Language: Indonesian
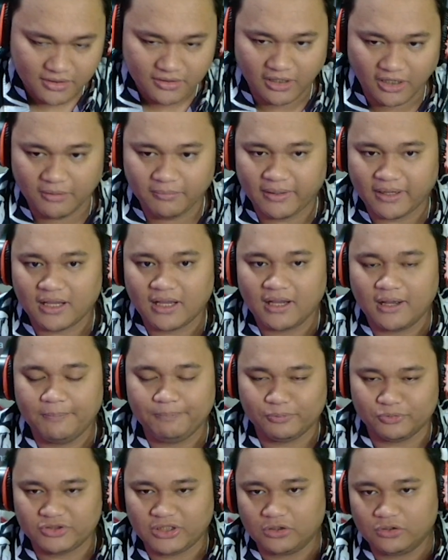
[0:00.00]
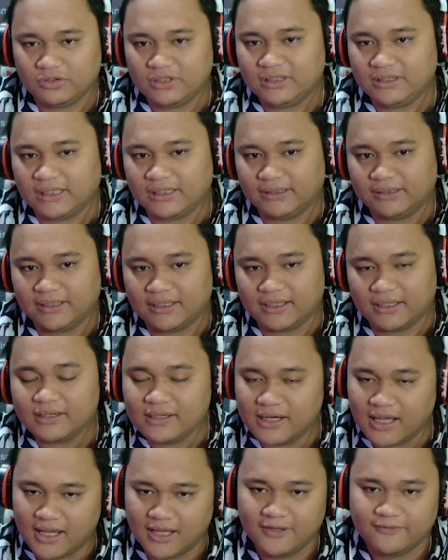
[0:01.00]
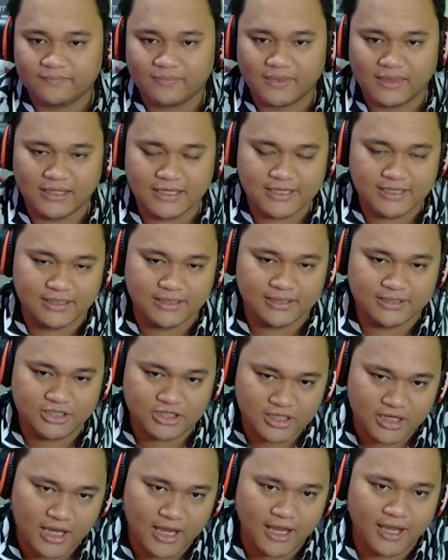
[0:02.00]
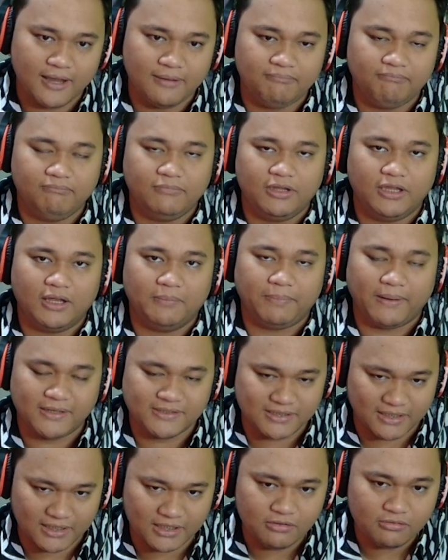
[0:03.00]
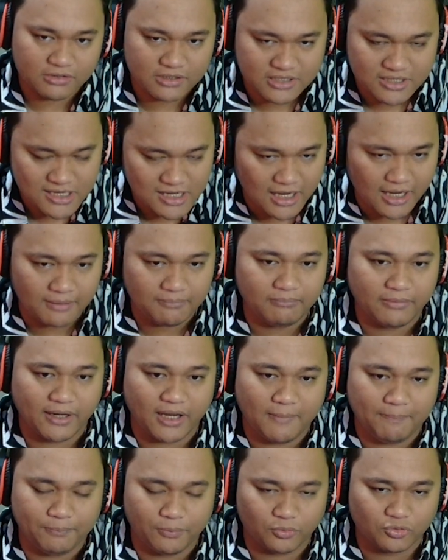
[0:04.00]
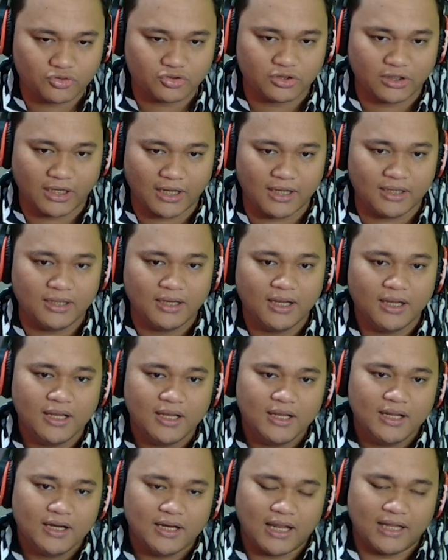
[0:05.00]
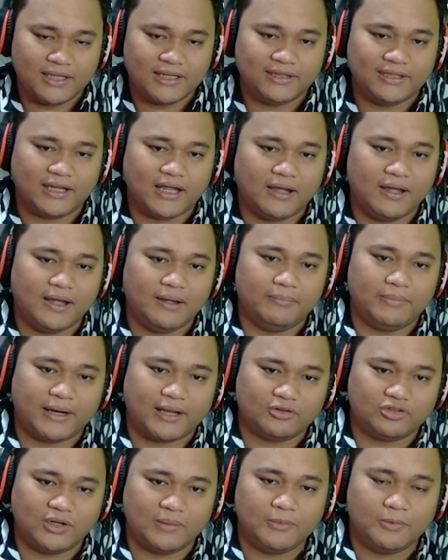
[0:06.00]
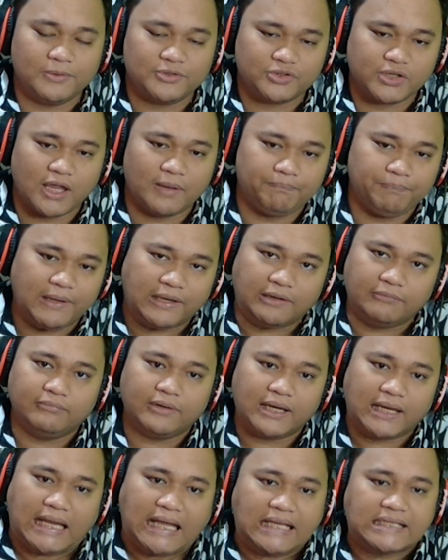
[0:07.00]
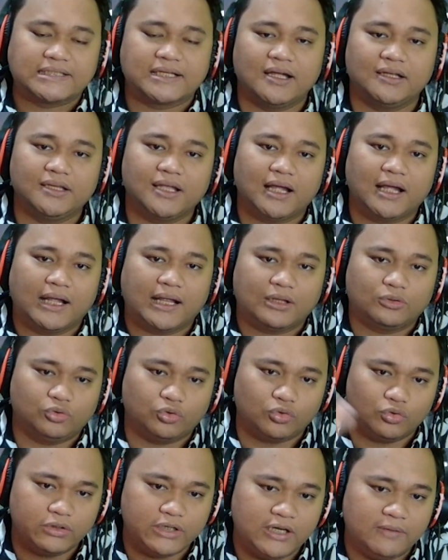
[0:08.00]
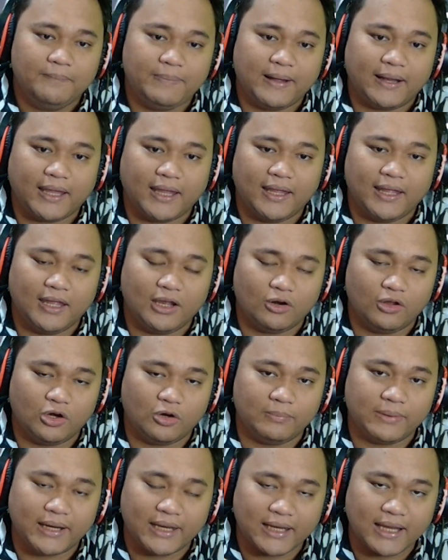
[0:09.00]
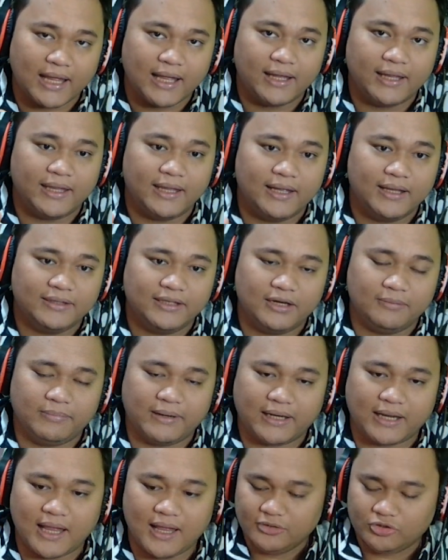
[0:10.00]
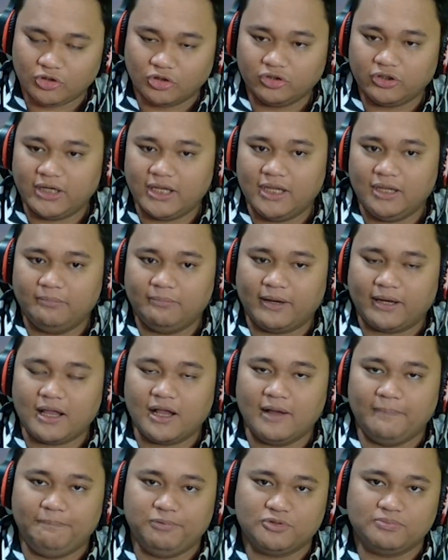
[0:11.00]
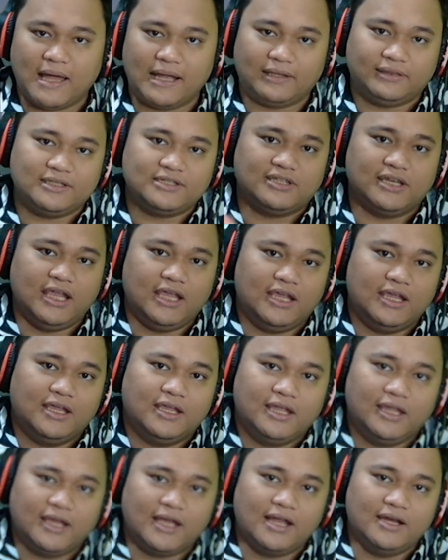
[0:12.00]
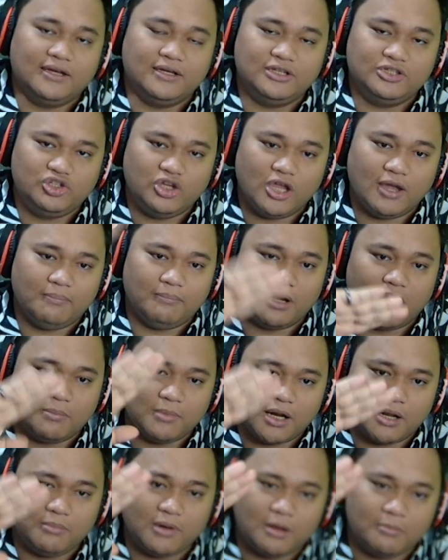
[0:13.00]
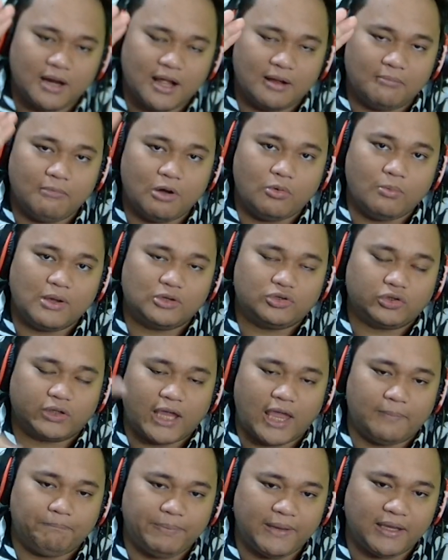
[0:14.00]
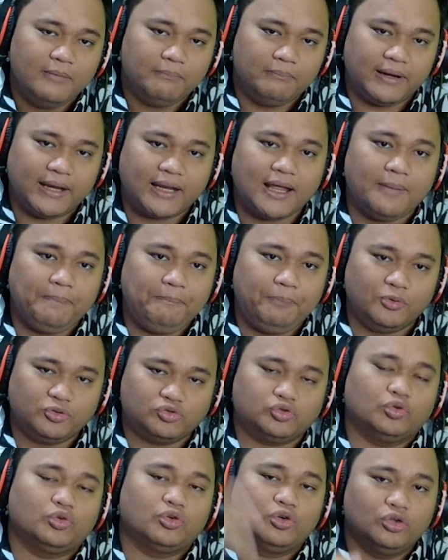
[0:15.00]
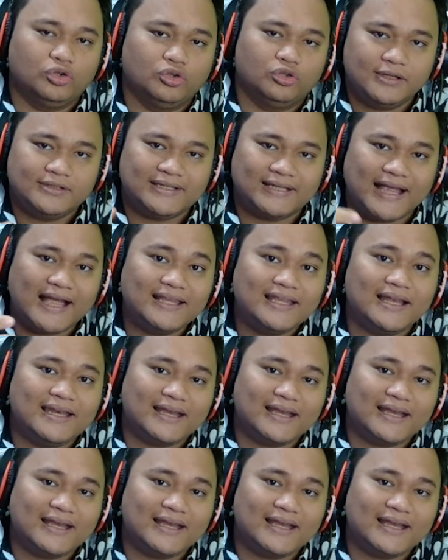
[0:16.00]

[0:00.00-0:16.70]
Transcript: jadi mereka ngepushnya itu di tier-tier rendah di GM ya yang paling sering itu di GM mereka push ya kan Nanti ketika mereka sudah mau masuk ke epic, mereka sengaja turunin pakai hero-hero mereka huh? ya. Jadi mereka contoh nih, mereka ngepush Martis nih, ya kan di GM menang menang menang menang mau masuk ke epic, mereka push turun, sengaja